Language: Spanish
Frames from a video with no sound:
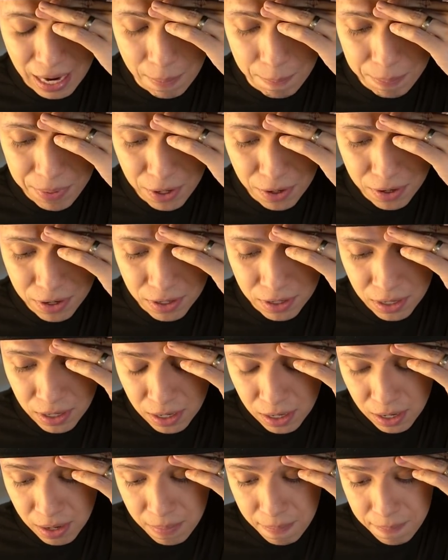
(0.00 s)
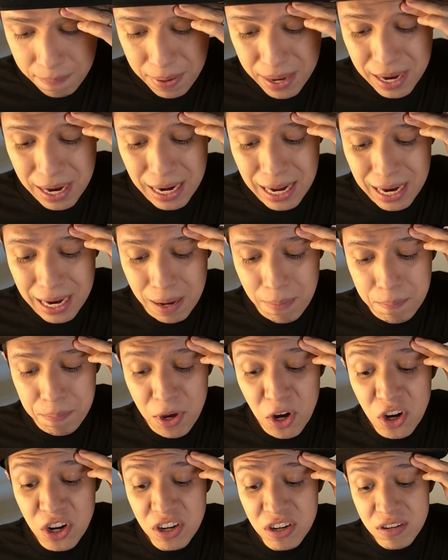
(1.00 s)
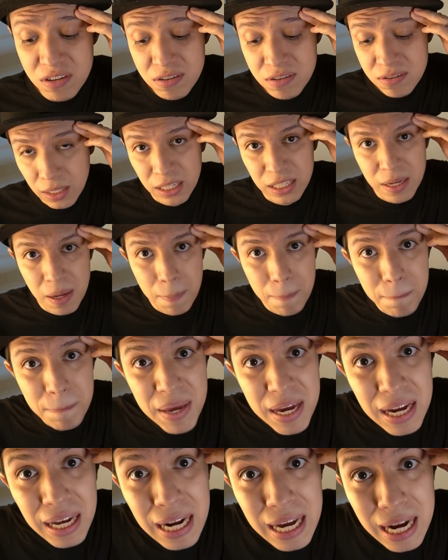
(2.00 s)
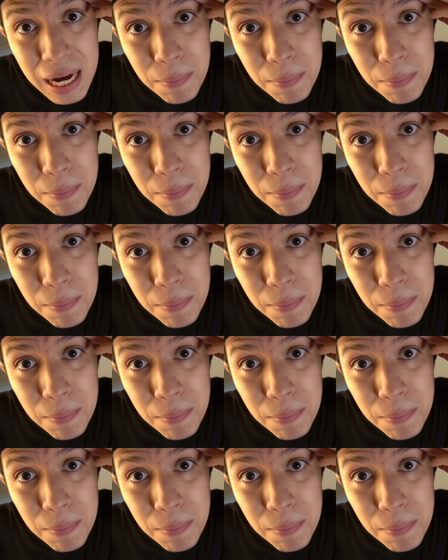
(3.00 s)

campeón. Pícale campeón. Pícale